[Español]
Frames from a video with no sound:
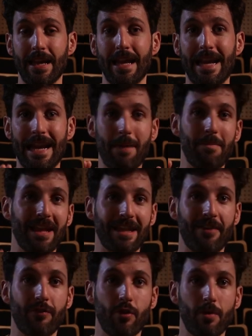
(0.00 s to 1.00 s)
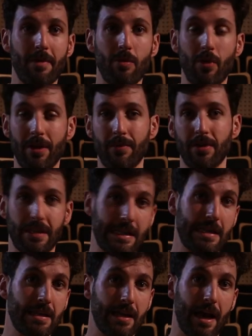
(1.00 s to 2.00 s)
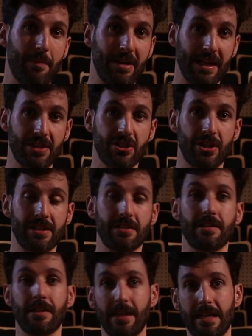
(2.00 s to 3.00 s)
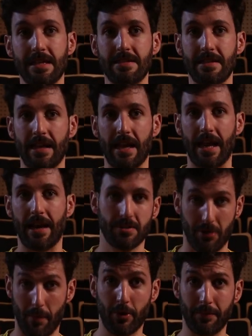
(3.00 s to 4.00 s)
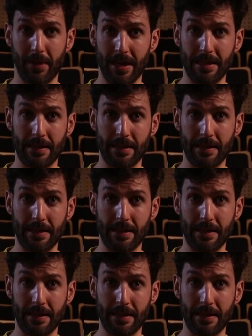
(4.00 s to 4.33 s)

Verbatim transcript: en la plataforma web y aplicaciones de Cinear. ¿Se va a poder ver